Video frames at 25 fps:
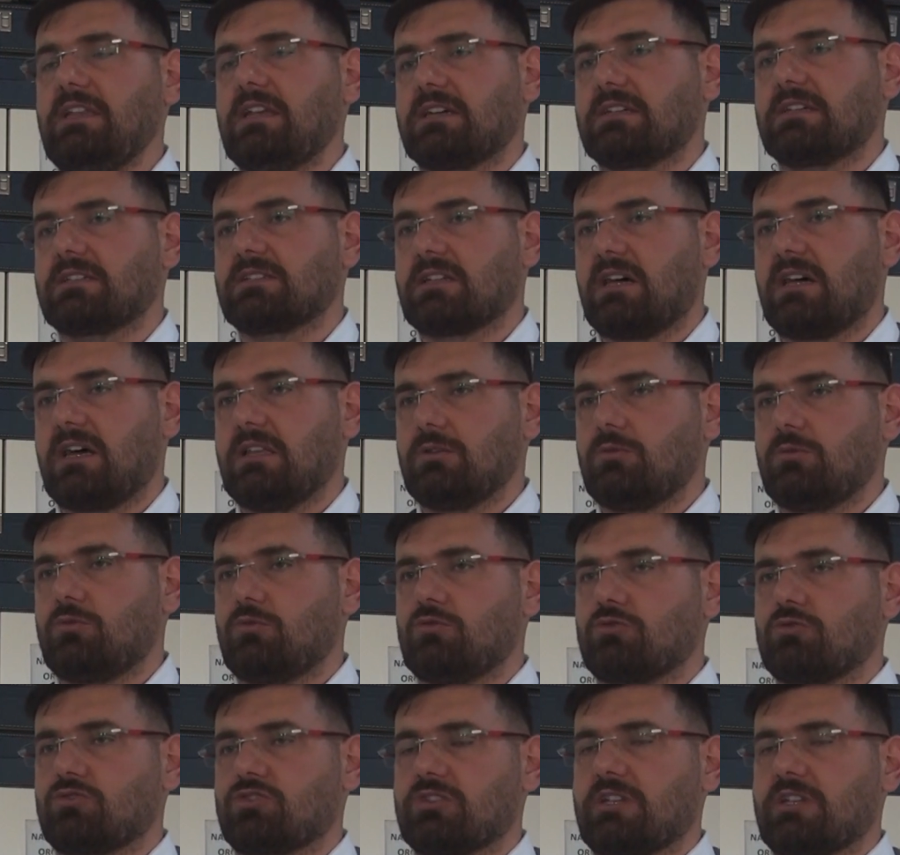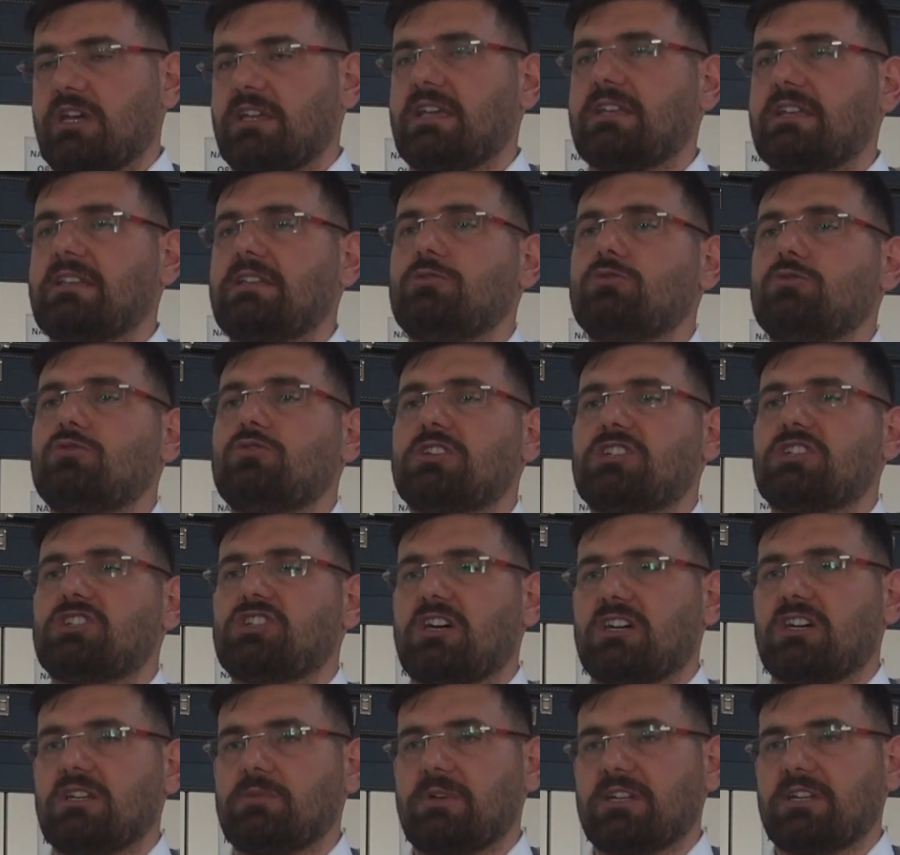yakın sağlık kuruluşundan ya da 112
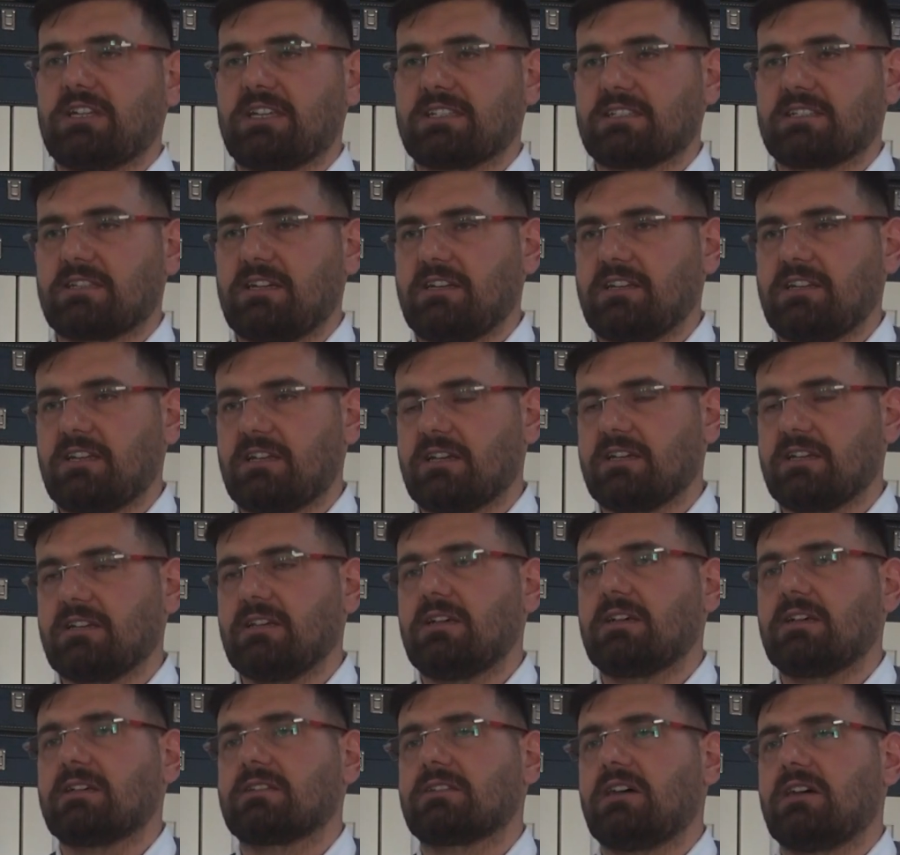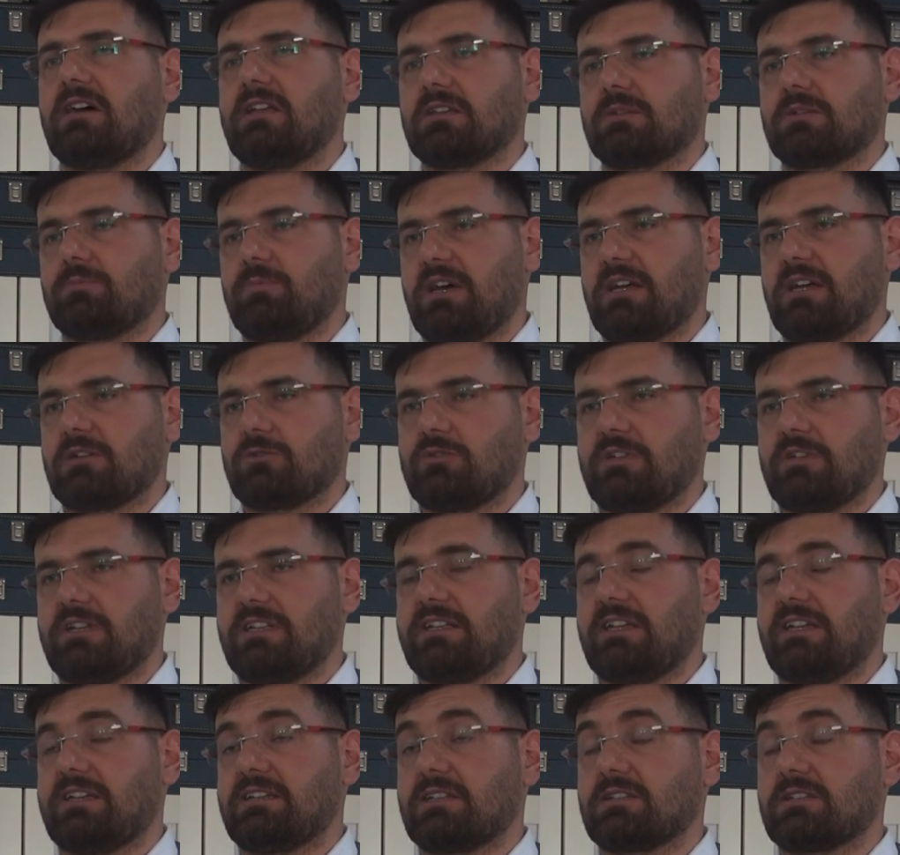çağrı merkezine arayarak sağlık
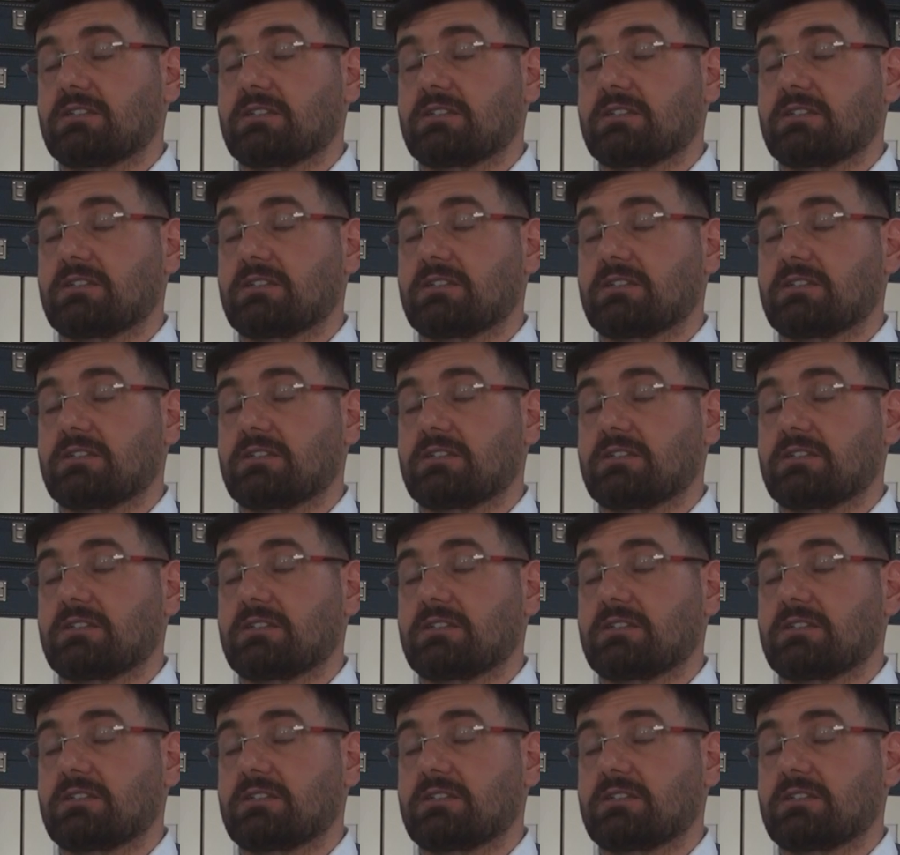personellerinden,